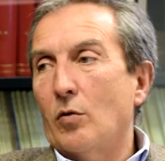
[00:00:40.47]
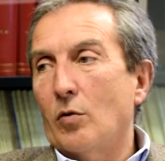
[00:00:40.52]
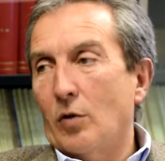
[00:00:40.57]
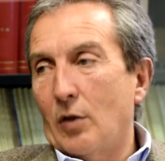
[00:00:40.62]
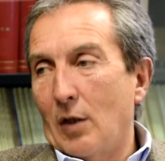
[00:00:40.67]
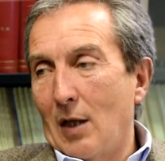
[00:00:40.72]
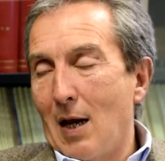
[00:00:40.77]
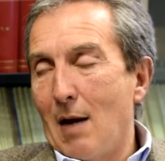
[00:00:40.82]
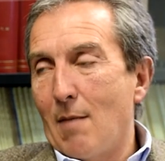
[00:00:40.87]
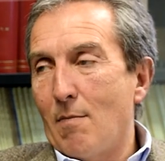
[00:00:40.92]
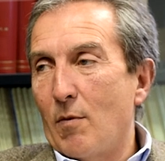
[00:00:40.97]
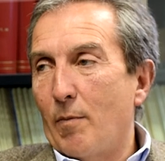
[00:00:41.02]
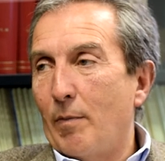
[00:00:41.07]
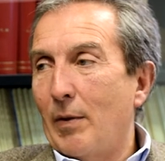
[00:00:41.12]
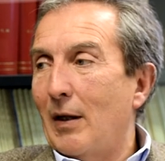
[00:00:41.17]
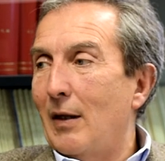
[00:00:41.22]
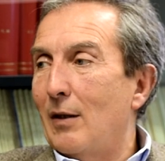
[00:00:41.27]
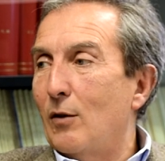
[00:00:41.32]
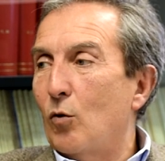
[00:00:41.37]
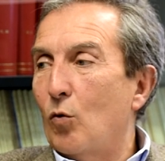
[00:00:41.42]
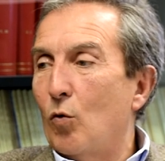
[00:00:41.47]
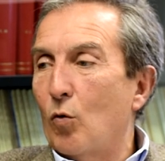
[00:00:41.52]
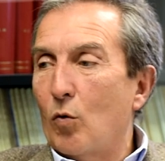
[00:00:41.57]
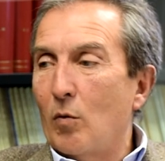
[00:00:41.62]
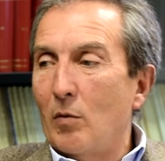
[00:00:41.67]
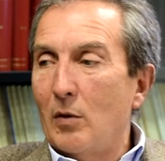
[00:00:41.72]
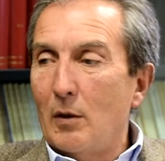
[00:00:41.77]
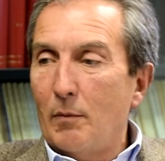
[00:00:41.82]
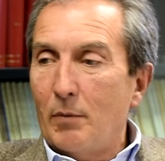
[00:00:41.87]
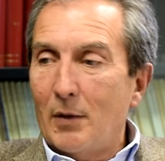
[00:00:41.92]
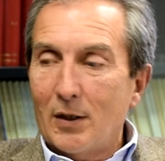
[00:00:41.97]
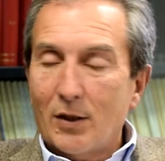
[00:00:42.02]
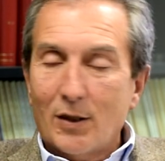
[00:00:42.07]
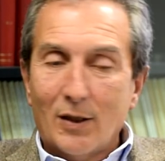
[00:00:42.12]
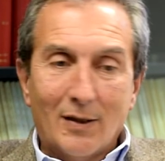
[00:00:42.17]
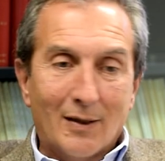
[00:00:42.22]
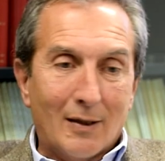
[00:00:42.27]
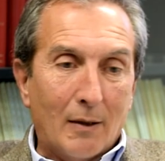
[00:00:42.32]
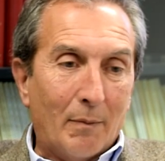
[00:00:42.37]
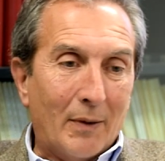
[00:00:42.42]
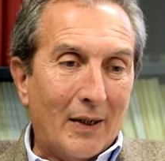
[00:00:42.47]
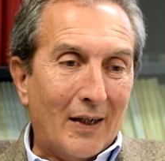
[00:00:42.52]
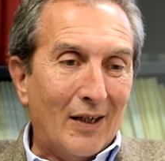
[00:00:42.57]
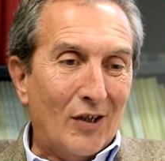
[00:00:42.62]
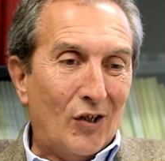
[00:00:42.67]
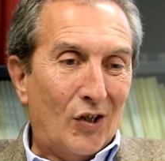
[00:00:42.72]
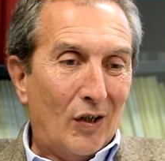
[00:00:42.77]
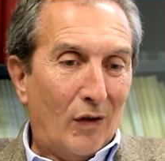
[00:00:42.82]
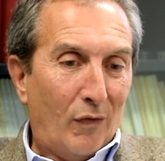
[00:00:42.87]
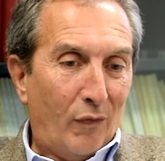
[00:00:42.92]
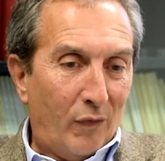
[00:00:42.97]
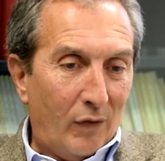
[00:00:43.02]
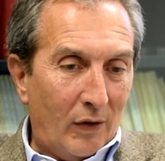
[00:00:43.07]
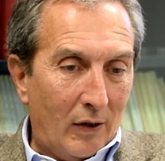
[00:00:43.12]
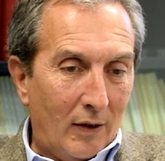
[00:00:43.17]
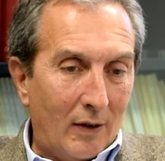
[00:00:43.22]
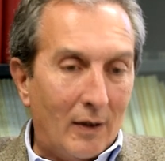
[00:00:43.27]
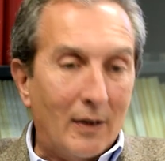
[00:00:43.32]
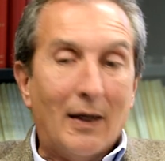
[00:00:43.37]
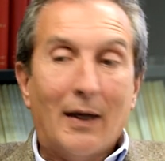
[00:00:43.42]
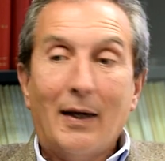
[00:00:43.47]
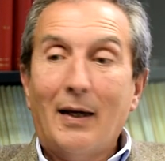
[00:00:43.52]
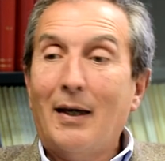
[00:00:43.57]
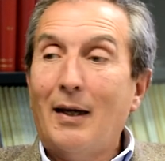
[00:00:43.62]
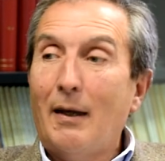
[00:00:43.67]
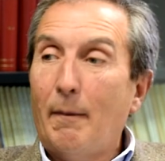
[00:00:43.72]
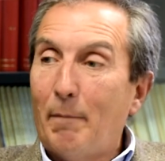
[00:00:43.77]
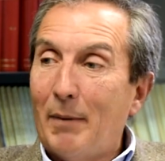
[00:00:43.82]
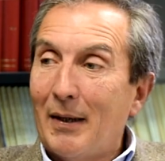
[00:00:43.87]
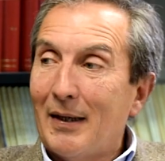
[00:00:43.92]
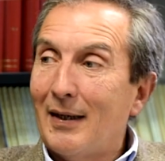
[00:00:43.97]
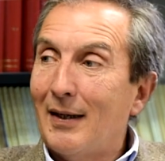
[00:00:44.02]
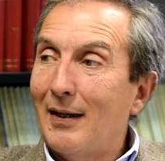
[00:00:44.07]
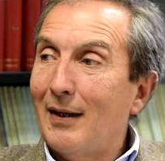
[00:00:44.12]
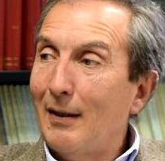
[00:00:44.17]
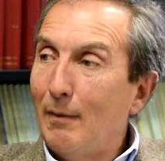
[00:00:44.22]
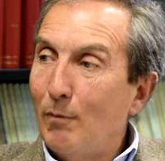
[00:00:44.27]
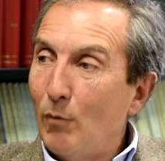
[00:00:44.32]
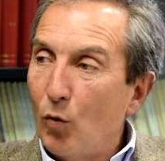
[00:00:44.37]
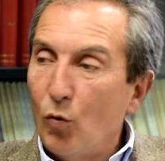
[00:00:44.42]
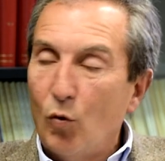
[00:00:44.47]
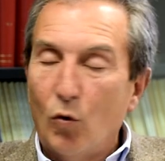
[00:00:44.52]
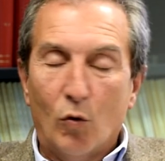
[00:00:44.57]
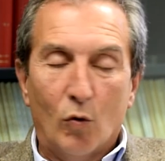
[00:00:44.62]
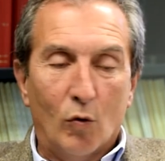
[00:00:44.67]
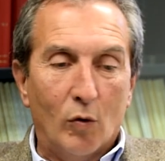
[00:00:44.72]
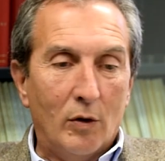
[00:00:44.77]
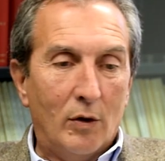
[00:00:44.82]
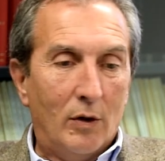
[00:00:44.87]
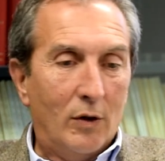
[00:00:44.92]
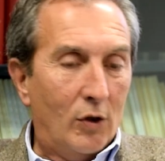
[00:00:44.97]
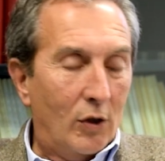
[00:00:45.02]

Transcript: stiamo parlando col Comune di Piacenza perché ci affidi e pagheremo noi,